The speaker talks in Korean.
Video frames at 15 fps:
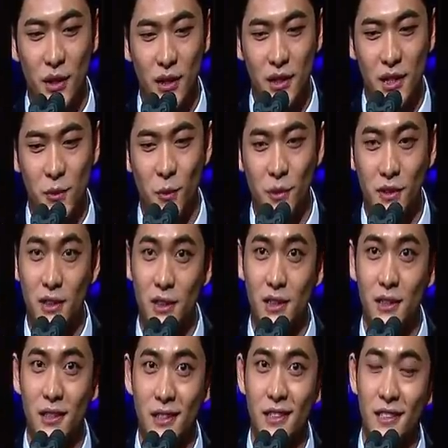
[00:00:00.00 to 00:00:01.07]

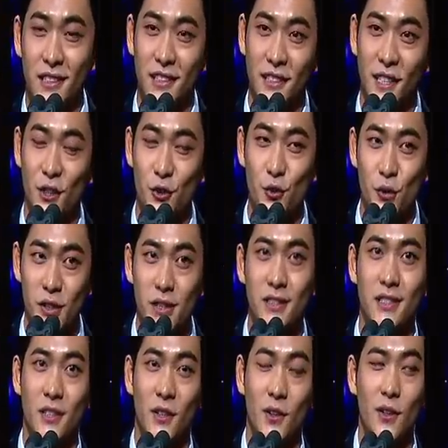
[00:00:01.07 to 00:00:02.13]
지원을 해주는
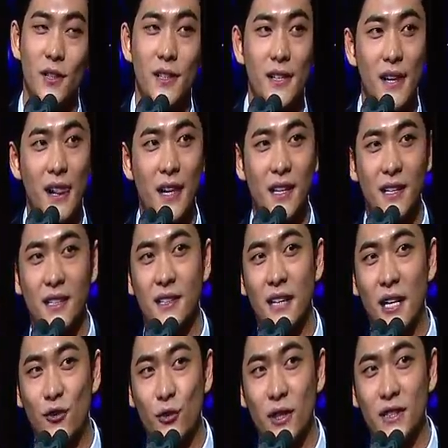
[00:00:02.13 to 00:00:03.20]
어,
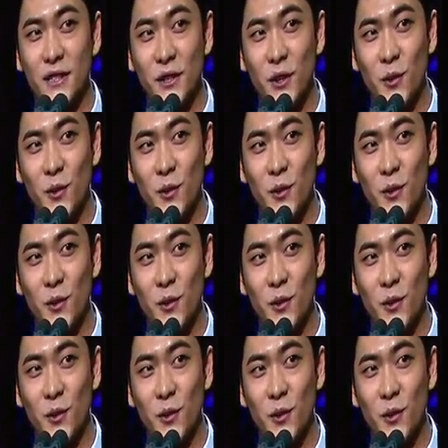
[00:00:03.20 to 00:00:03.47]
알루의 은경